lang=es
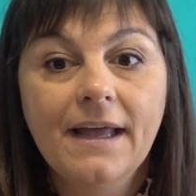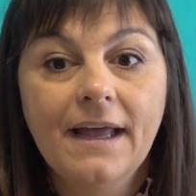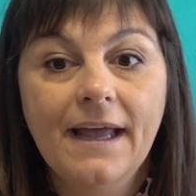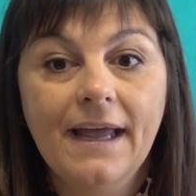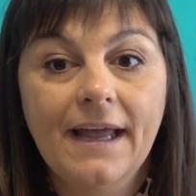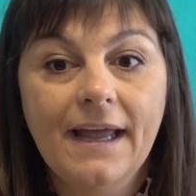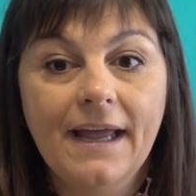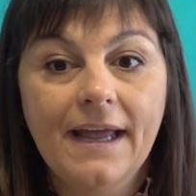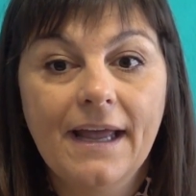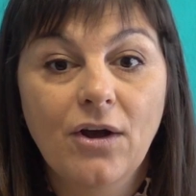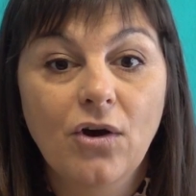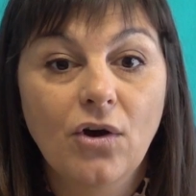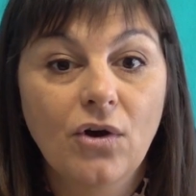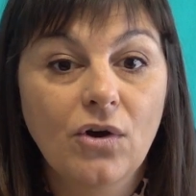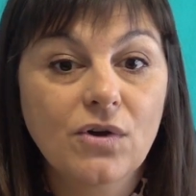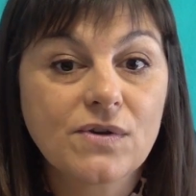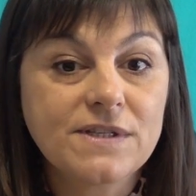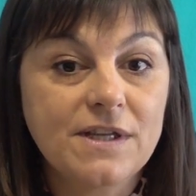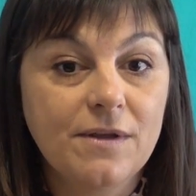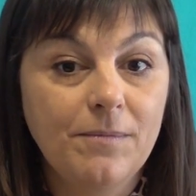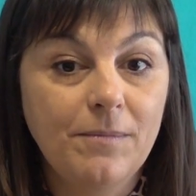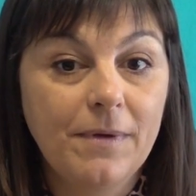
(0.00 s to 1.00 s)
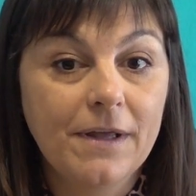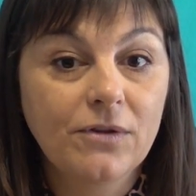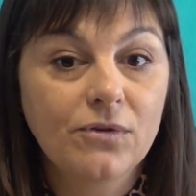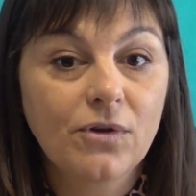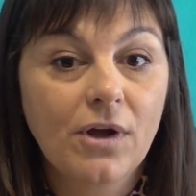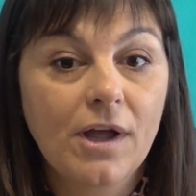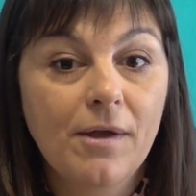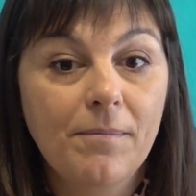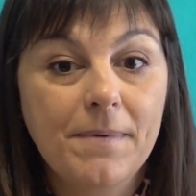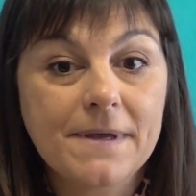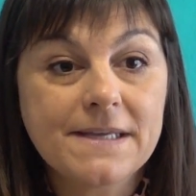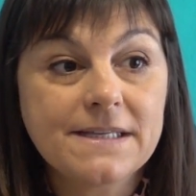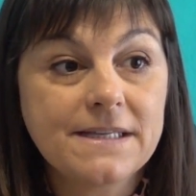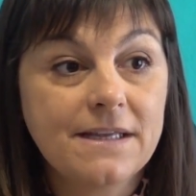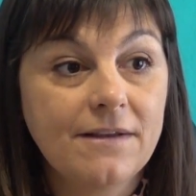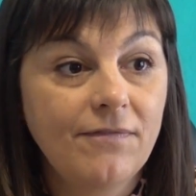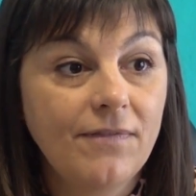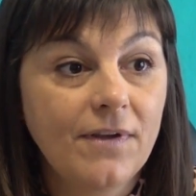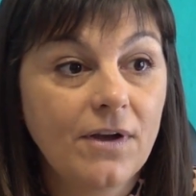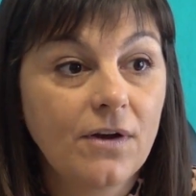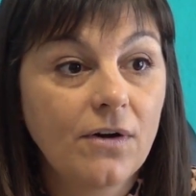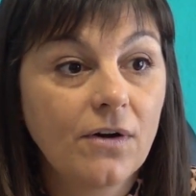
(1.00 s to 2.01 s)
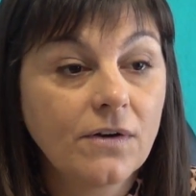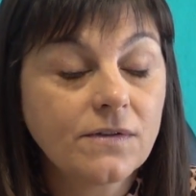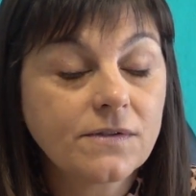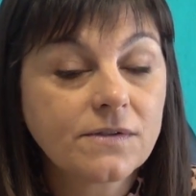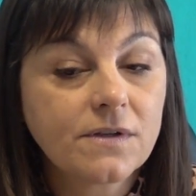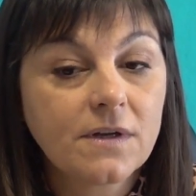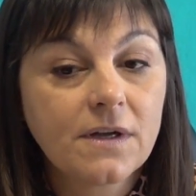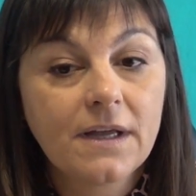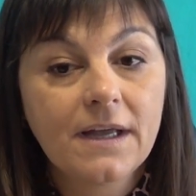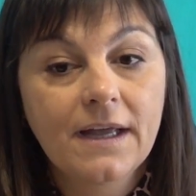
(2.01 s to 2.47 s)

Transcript: eh, conocimientos específicos